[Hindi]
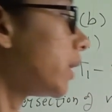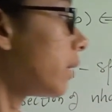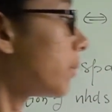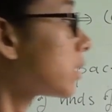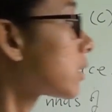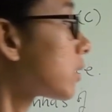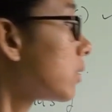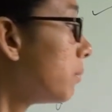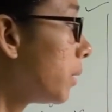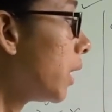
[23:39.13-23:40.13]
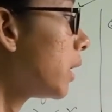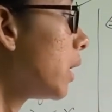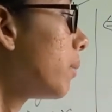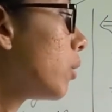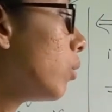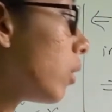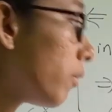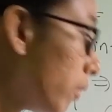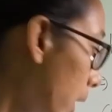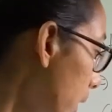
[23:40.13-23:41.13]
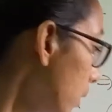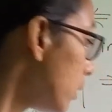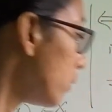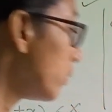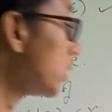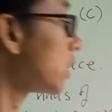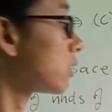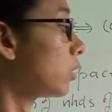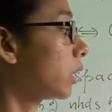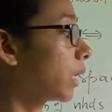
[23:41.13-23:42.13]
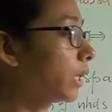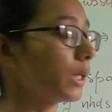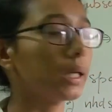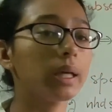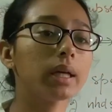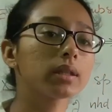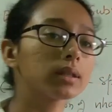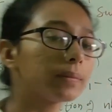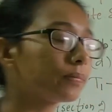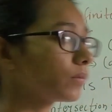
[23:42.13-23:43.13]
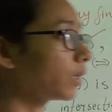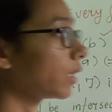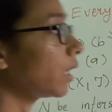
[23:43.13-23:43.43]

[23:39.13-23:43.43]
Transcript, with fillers: देर मस्ट बी अ नेबरहुड ऑफ वाई विच डज नॉट कंटेन एक्स ठीक